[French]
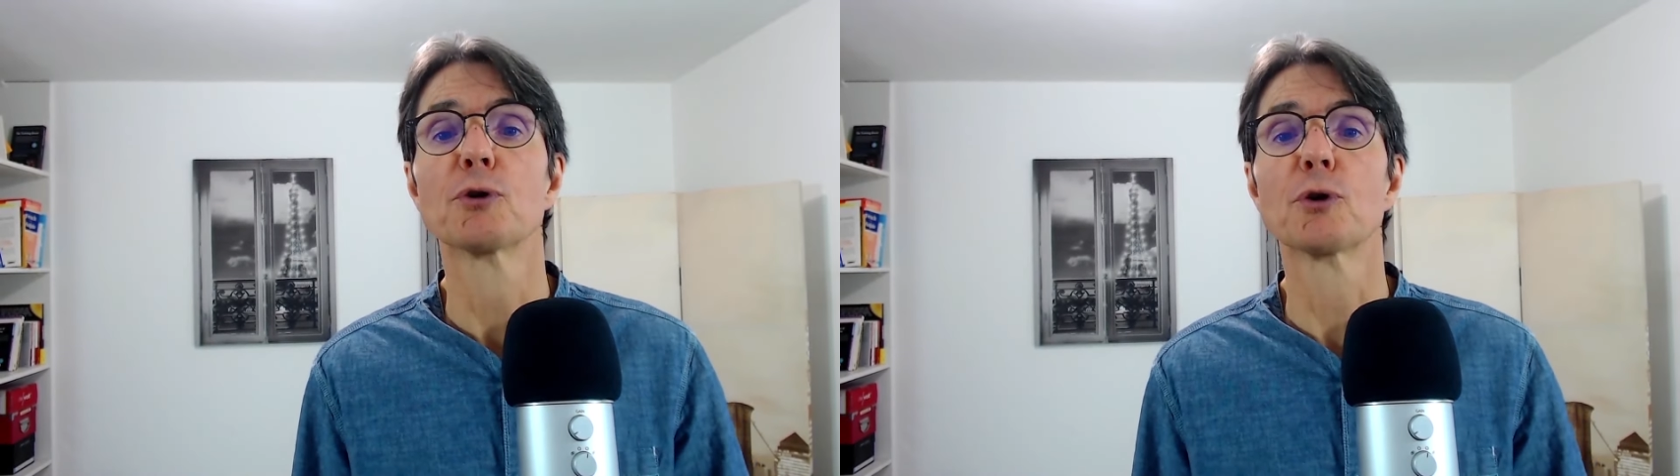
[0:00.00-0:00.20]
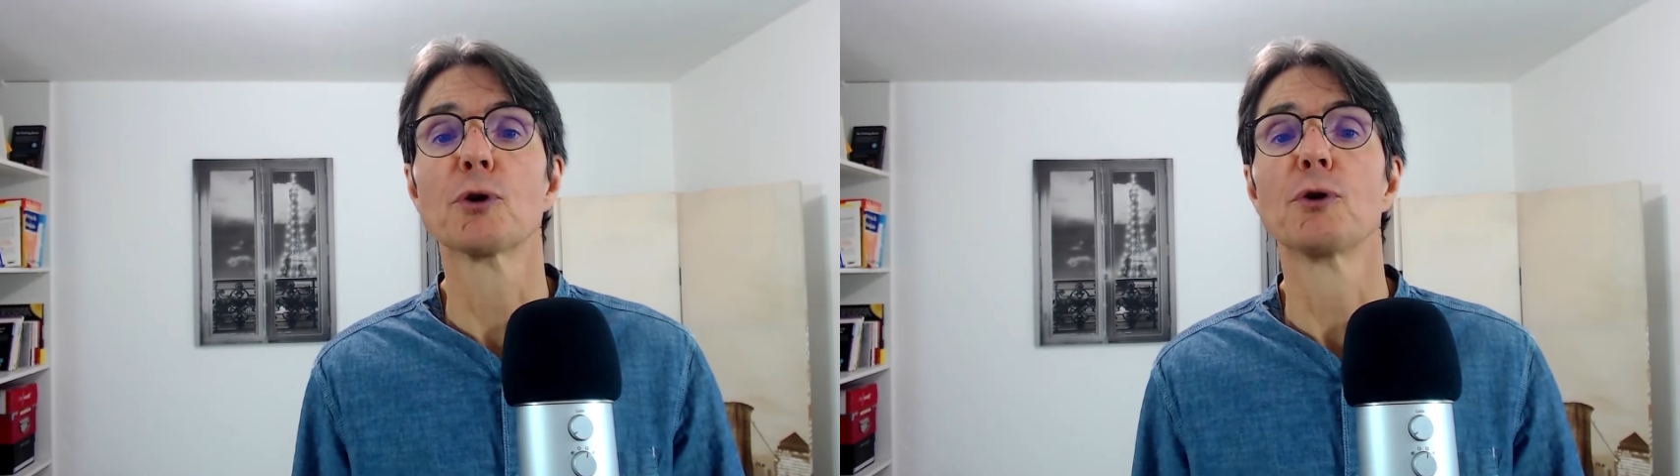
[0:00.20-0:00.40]

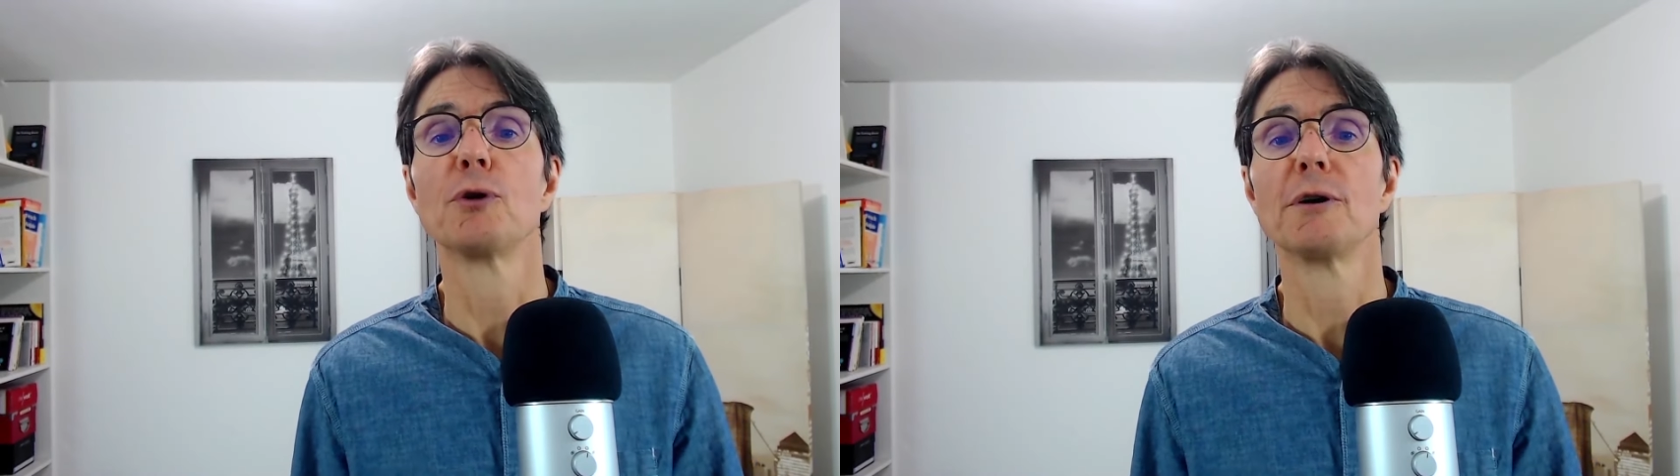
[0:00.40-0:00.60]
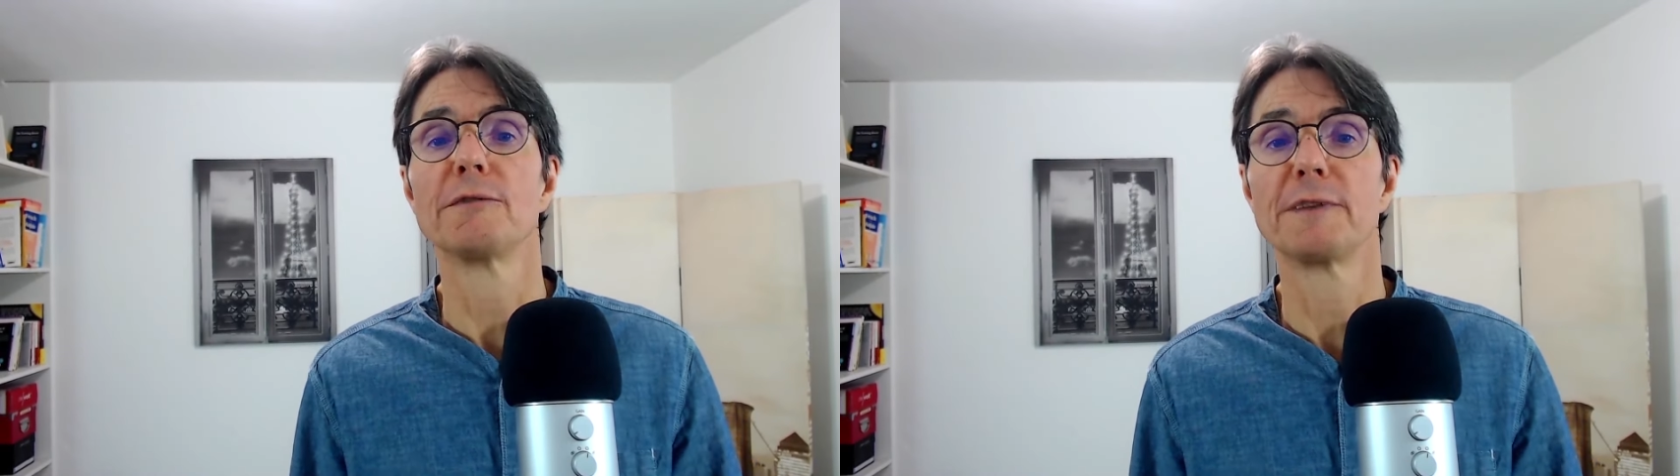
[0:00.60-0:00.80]
que
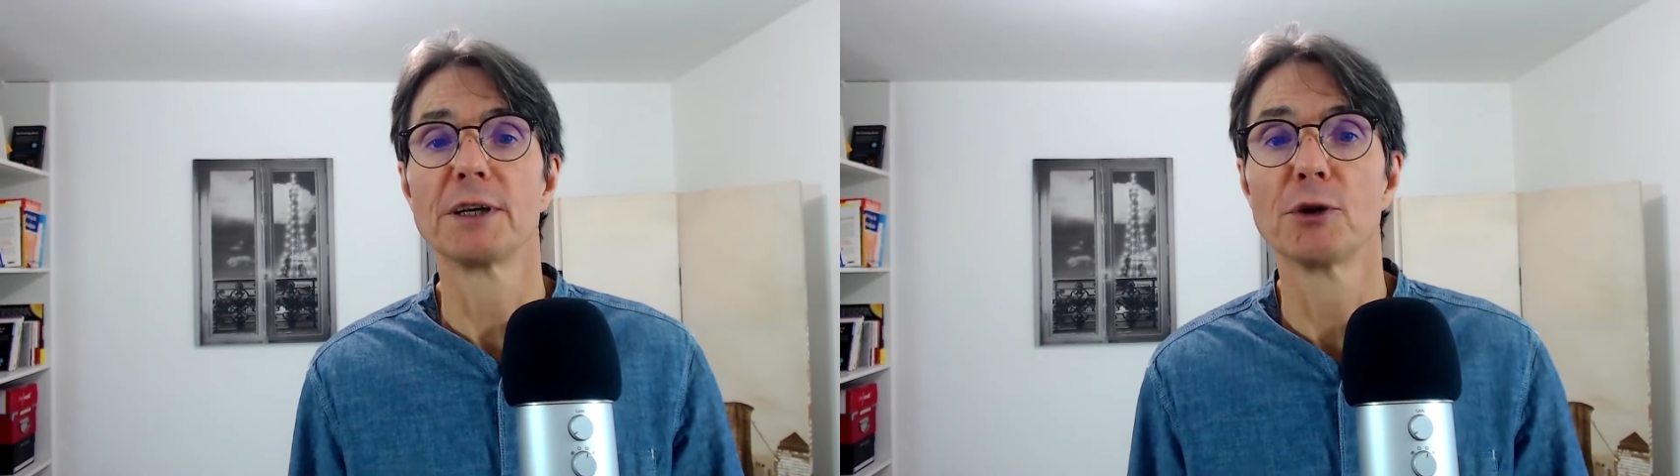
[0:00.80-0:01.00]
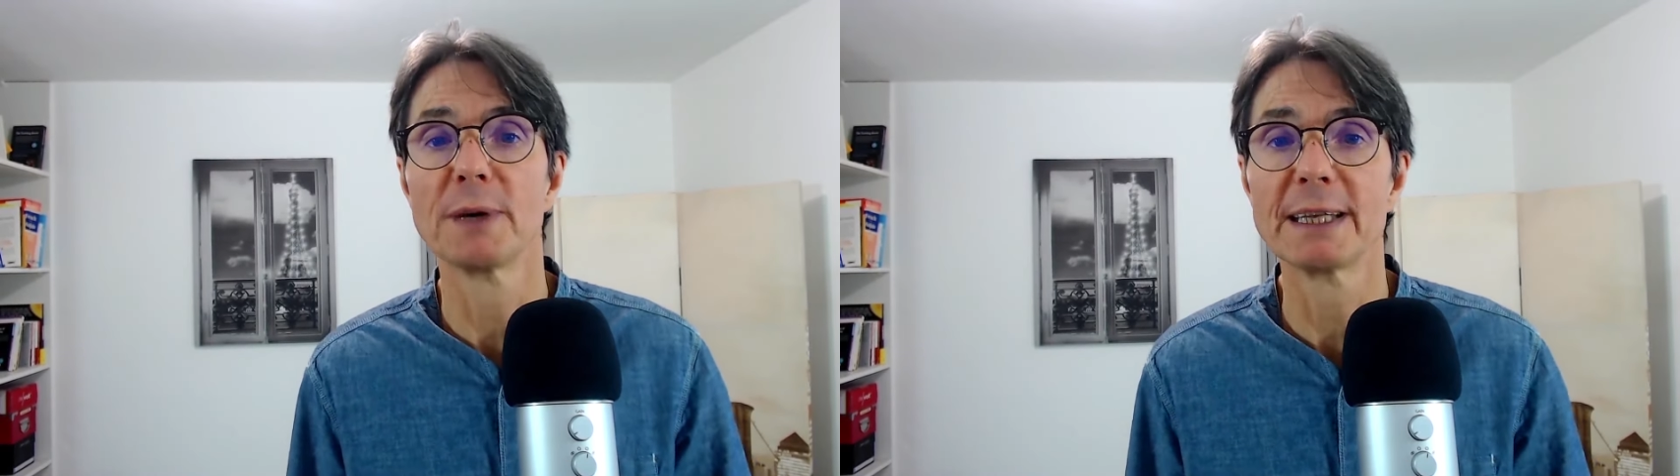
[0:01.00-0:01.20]
le
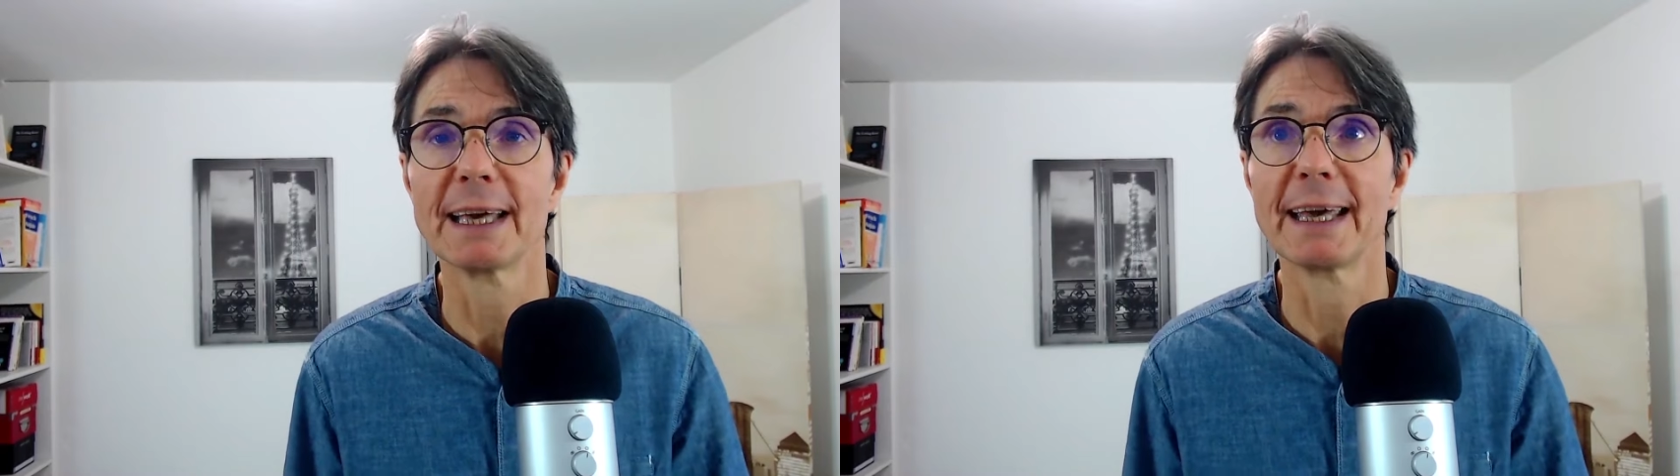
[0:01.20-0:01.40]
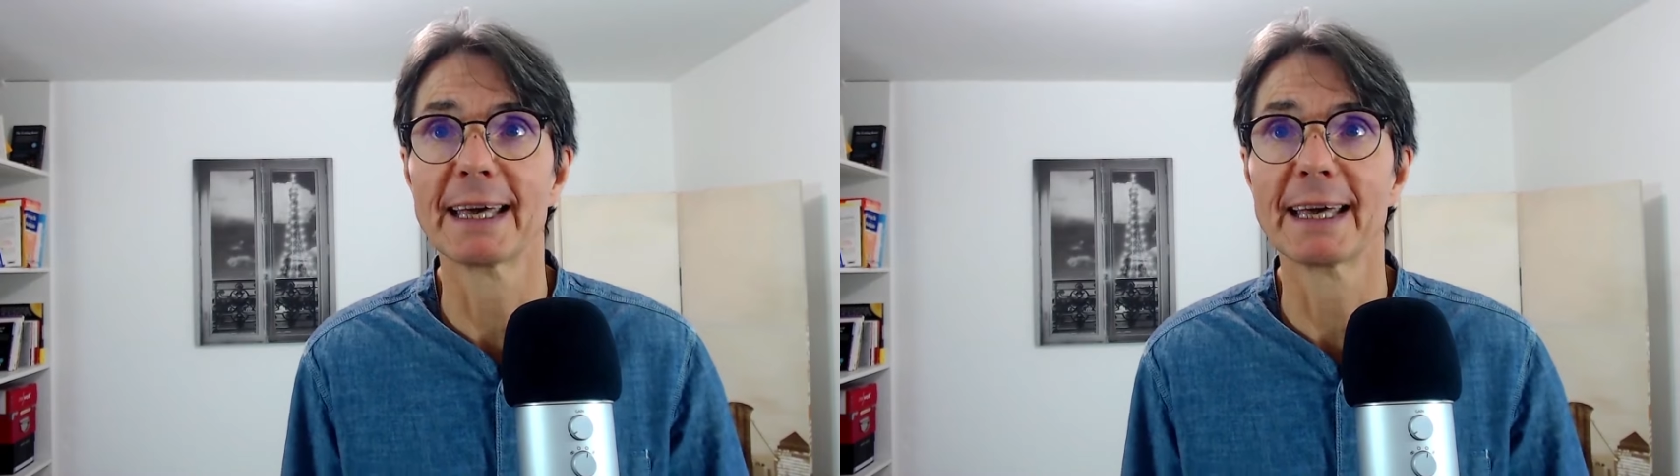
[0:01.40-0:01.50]
phénomène